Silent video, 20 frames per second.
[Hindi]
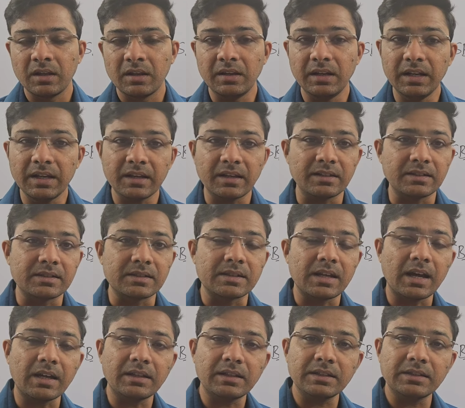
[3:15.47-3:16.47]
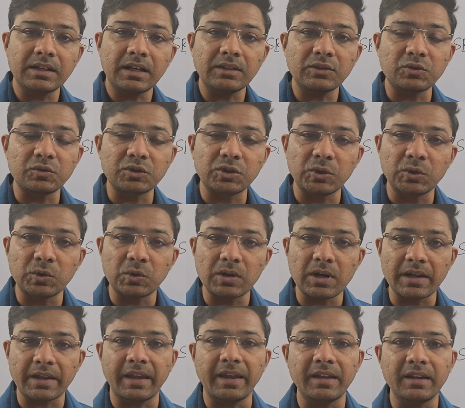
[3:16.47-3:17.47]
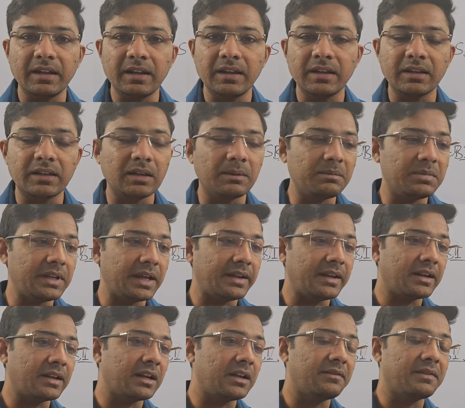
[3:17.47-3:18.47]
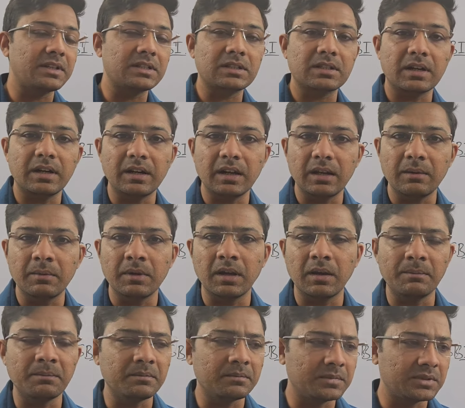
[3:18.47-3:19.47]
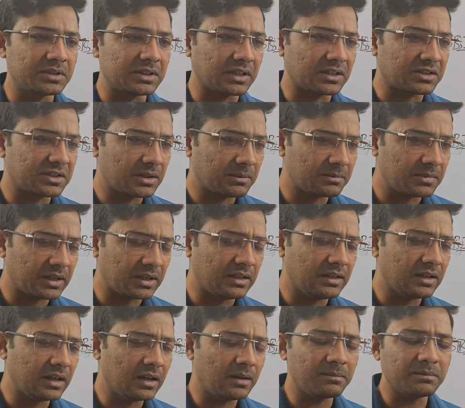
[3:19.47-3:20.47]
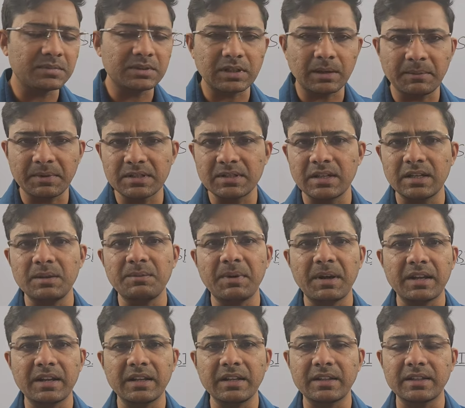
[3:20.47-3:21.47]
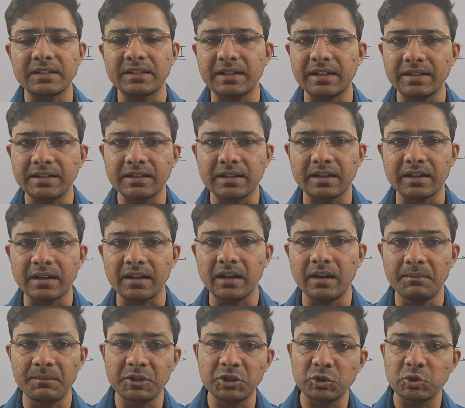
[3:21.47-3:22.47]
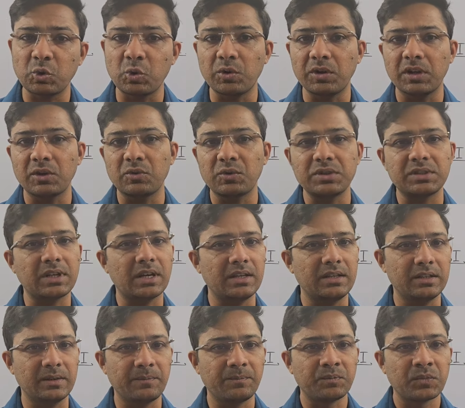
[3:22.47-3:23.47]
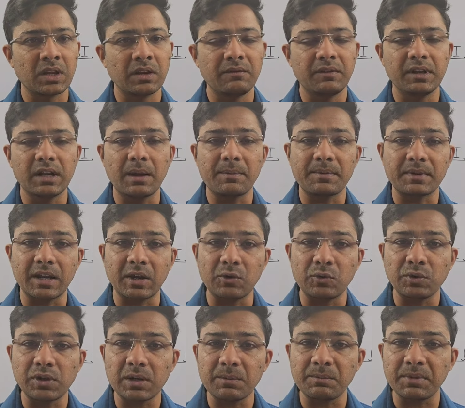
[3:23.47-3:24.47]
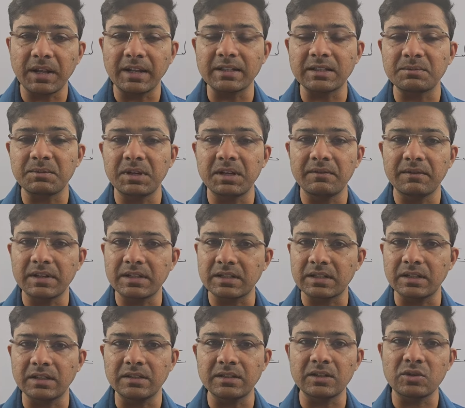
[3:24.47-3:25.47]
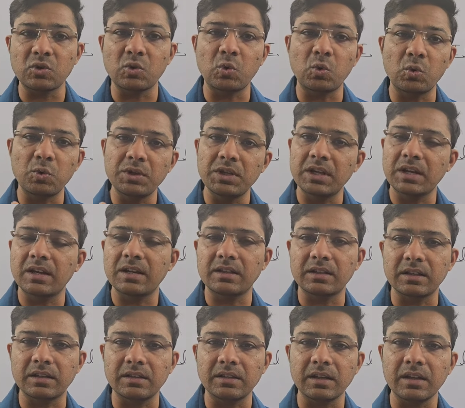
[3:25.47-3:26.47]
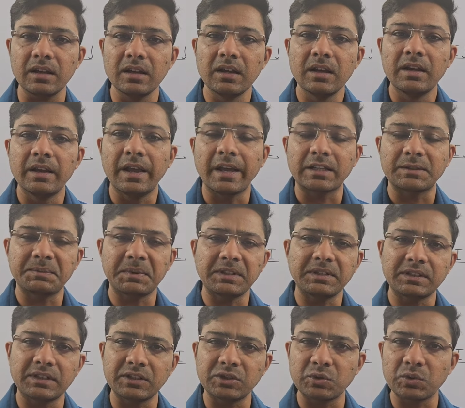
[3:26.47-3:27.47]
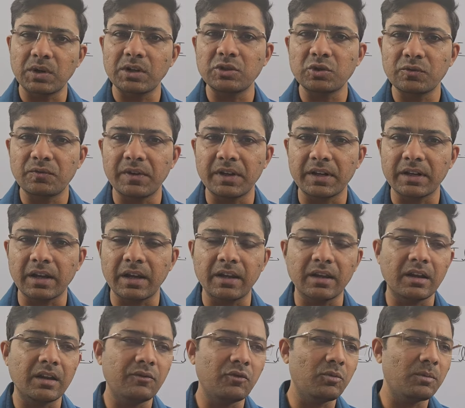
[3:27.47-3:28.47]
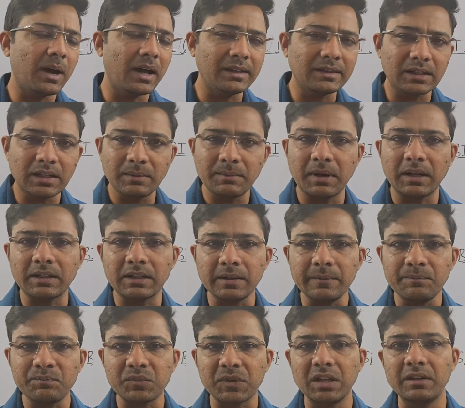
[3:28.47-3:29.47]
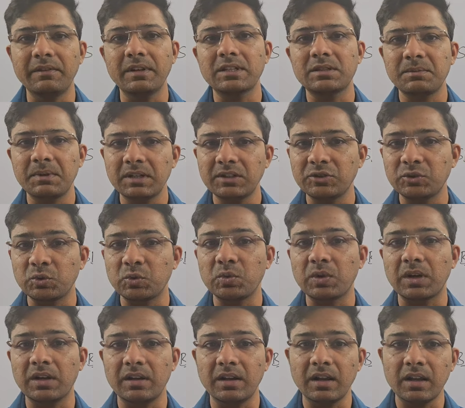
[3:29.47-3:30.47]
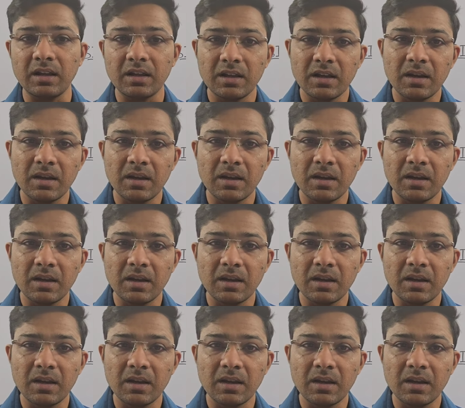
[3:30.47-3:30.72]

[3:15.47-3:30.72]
लेकिन साथ ही साथ कुछ लोगों का कहना है कि हम डायरेक्ट इन्वेस्ट करने में हम सक्षम नहीं हैं हम समझ नहीं पा रहे हैं किस तरह से करें हमें तो कोई ना कोई चाहिए फिर आप रेगुलर प्लान्स में इन्वेस्ट कीजिए कोई दिक्कत नहीं है एक्सपेंस रेशियो का जो फ़र्क आएगा वो बाद की बात है इन्वेस्टमेंट शुरू करना